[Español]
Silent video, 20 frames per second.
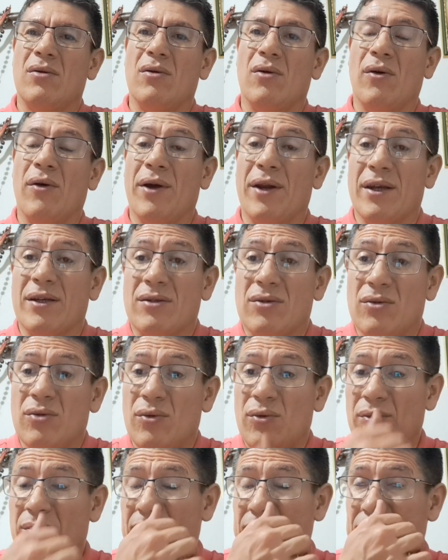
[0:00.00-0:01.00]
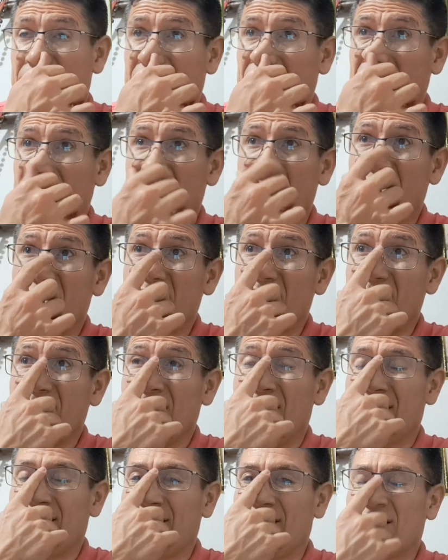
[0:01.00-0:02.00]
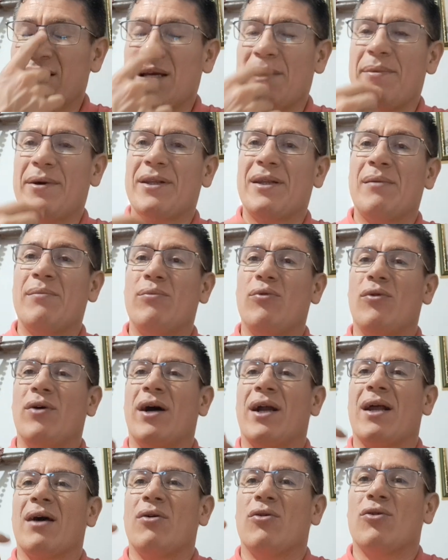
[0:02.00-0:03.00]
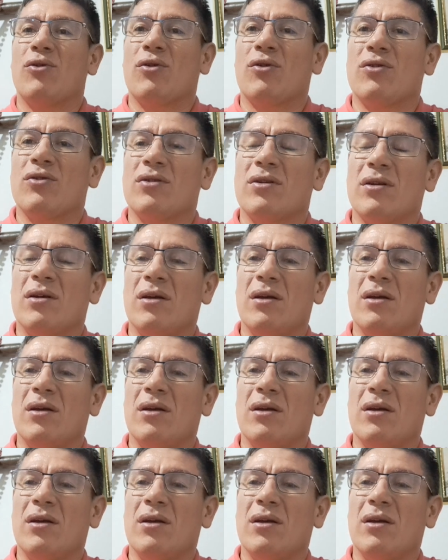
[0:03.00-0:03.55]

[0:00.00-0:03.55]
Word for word: ¿O eres tú el que eres capaz de empujar a otros,